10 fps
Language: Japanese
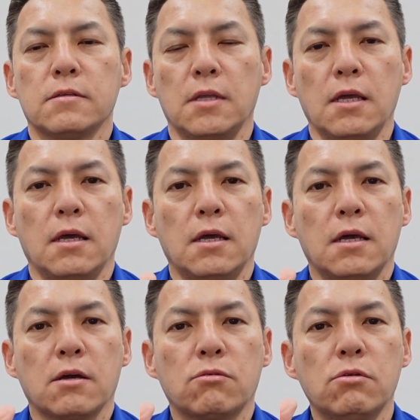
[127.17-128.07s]

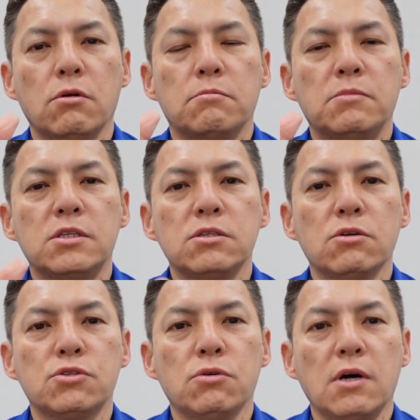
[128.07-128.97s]
で、えー、この水
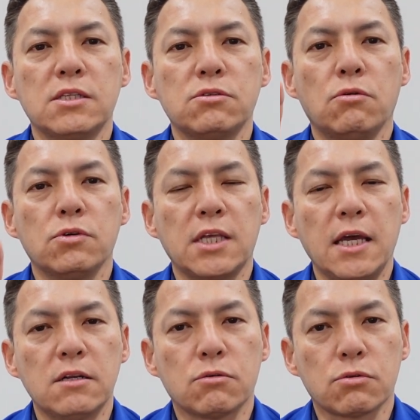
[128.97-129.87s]
の蒸発を抑
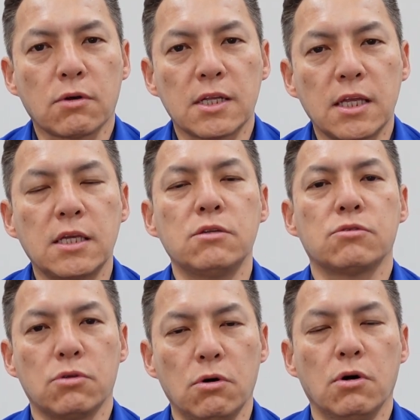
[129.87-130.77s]
えることができる
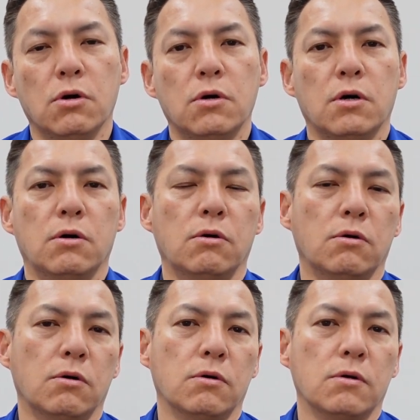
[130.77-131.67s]

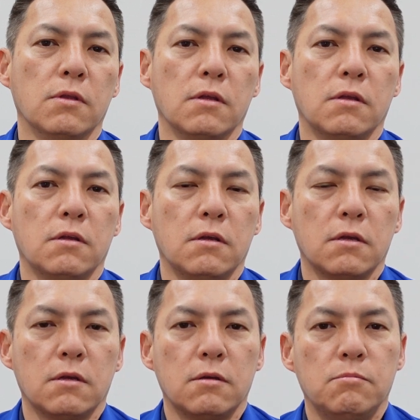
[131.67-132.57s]
と
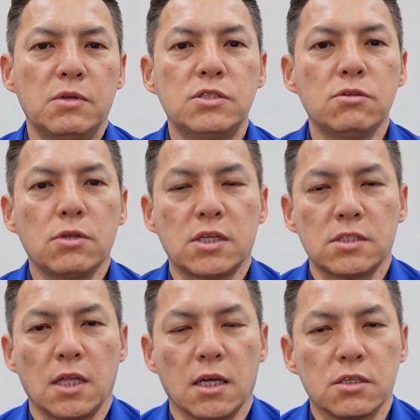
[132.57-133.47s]
水ので
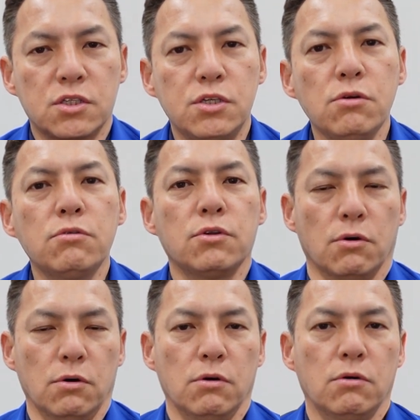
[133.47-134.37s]
すね使用
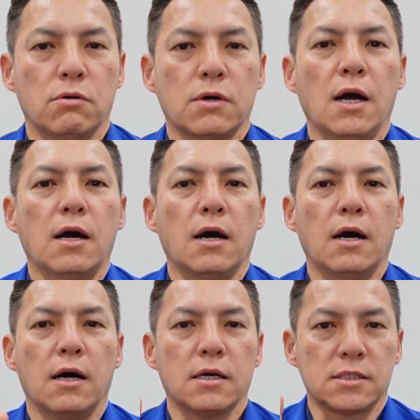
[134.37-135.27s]
量
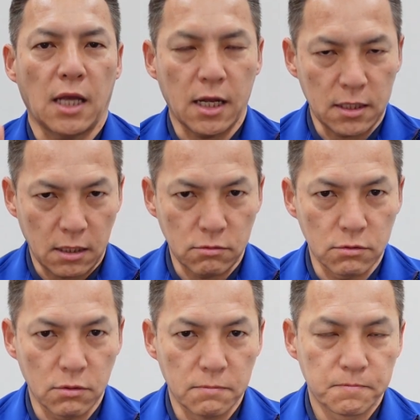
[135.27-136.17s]
が下がってくると、